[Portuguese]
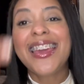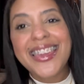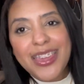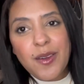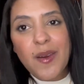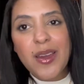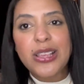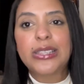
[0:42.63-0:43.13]

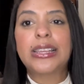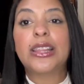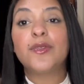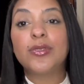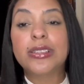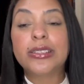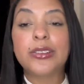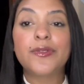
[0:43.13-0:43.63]
E o resultado
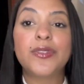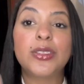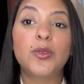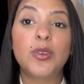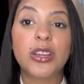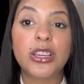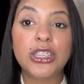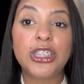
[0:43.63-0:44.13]
vocês vão ver
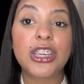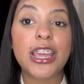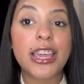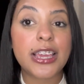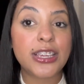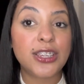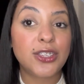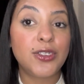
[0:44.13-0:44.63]
durante
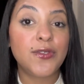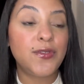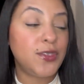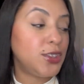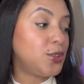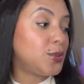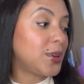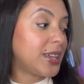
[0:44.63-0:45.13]
este
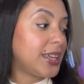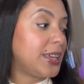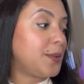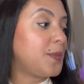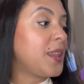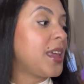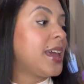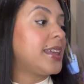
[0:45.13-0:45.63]
vídeo vídeo aqui,
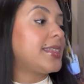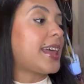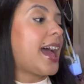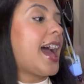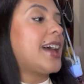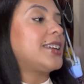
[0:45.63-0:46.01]
tá?